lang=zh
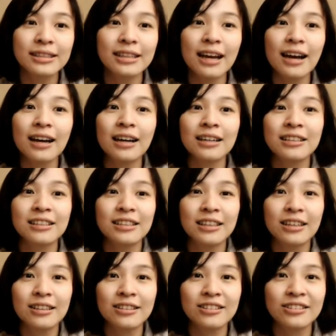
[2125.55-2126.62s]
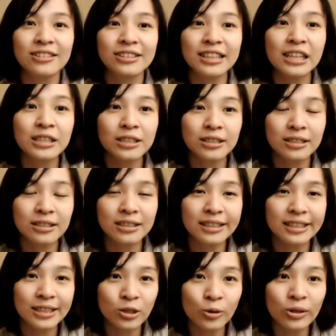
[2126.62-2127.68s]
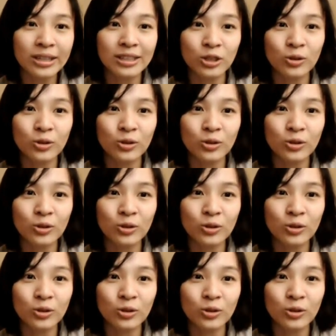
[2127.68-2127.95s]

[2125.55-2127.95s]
那呃，在这其中可能